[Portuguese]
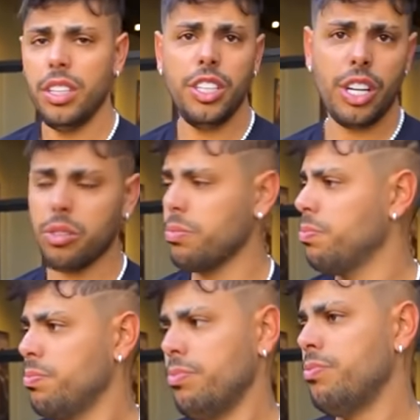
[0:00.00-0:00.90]
e já
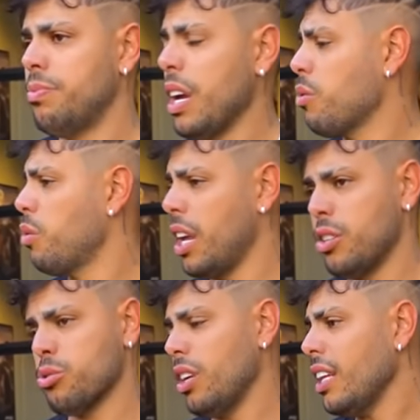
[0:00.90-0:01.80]
vem com ela a
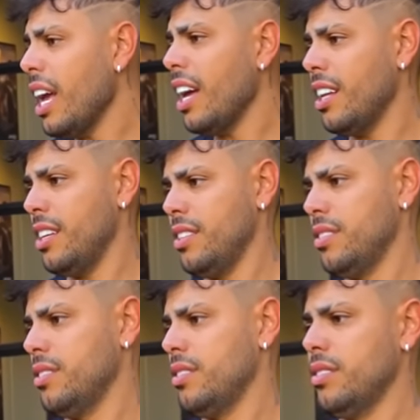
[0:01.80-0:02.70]
escolha dela.
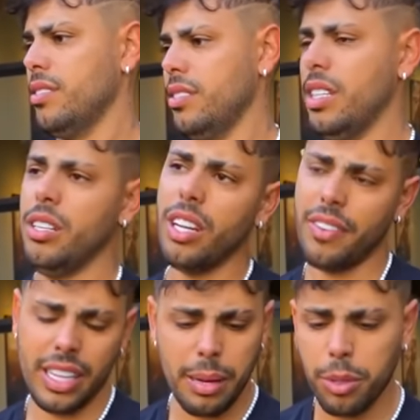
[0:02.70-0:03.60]
Sim. Ela
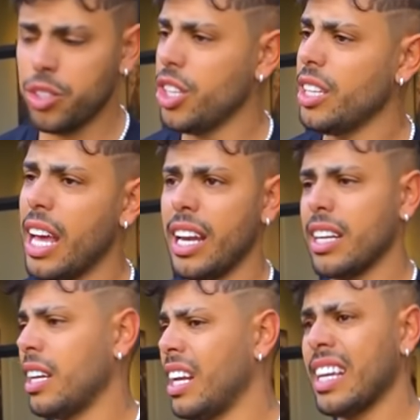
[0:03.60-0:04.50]
vai ter a motinha dela,
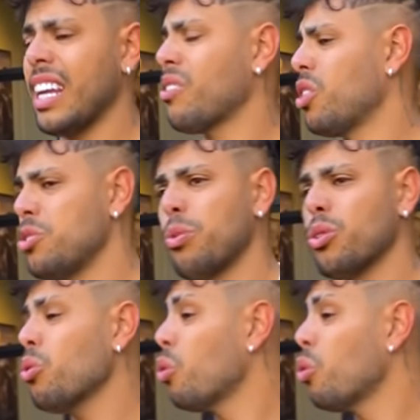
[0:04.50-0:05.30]
ela, ela gosta de moto